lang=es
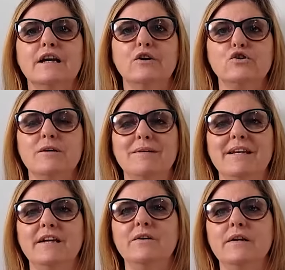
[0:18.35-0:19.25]
los
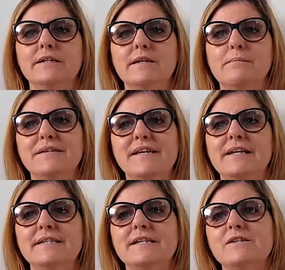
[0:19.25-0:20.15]
seminarios de las
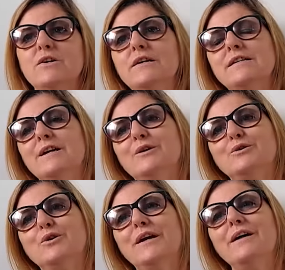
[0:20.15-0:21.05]
especializaciones y el
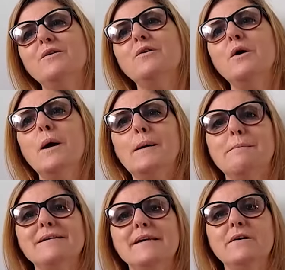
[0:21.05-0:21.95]
doctorado
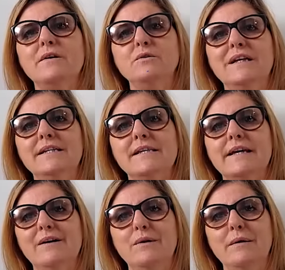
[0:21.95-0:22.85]
pasaron a
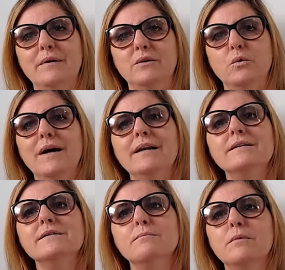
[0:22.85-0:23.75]
utilizar aulas
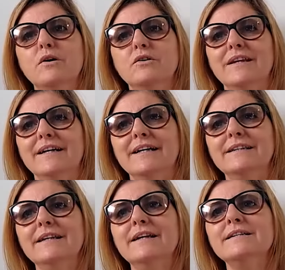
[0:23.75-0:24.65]
virtuales, blog de
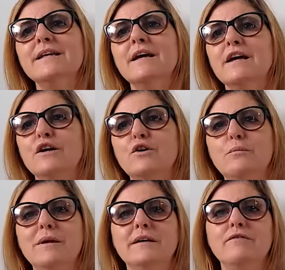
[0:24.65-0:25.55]
cátedras y o
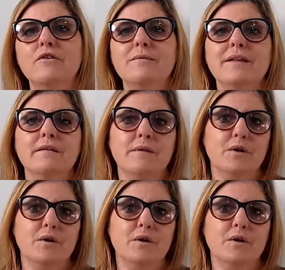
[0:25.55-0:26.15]
plataformas de